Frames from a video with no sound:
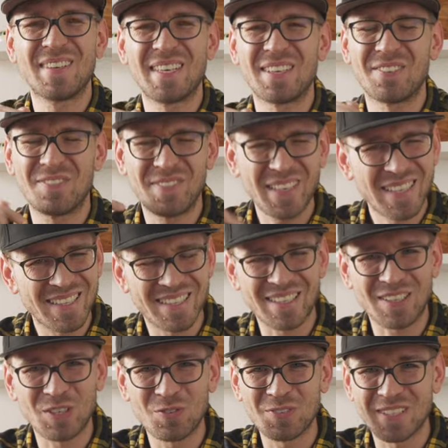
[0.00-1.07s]
Ich wette
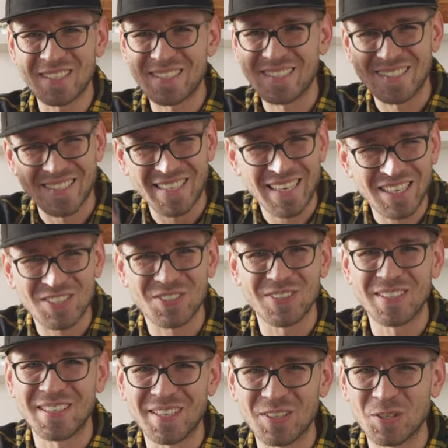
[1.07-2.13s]
drauf, dass es jetzt schon
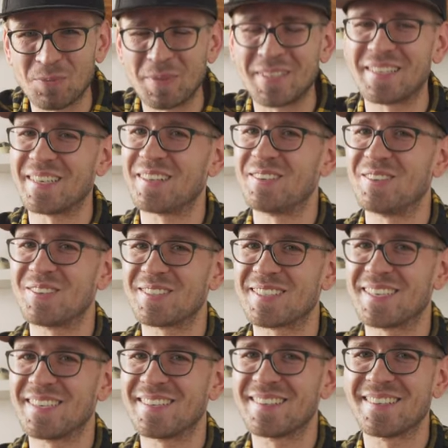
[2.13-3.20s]
in den Kommentaren
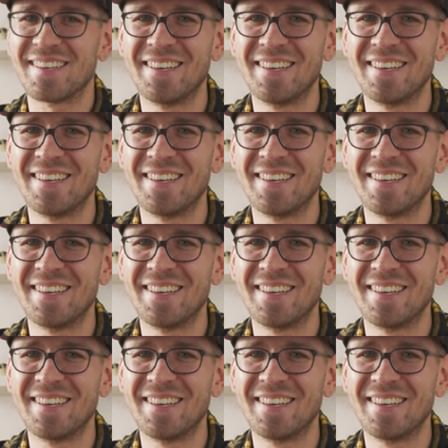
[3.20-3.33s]
losgeht.